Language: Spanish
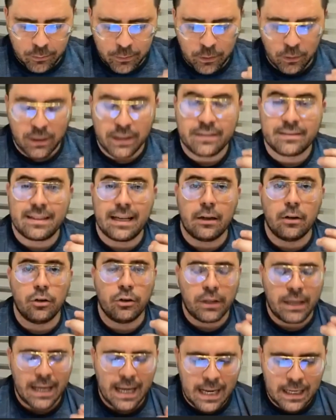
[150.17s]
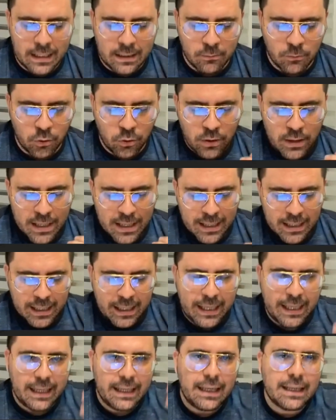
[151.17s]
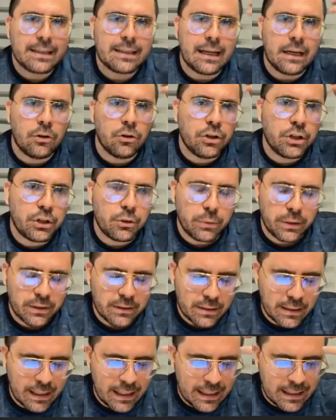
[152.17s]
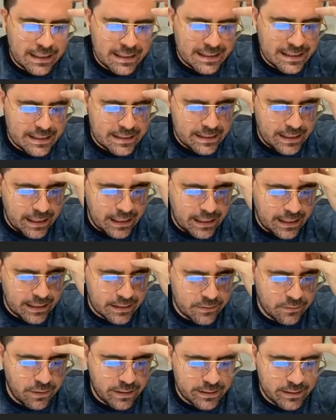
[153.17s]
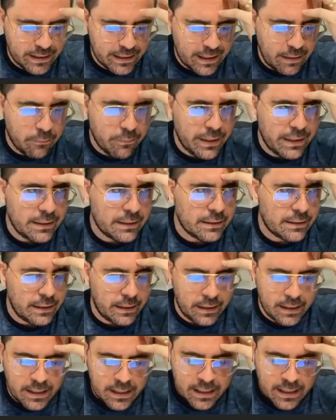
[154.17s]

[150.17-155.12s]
Pero el estado de ánimo es el estado de nuestra psiquis, básicamente.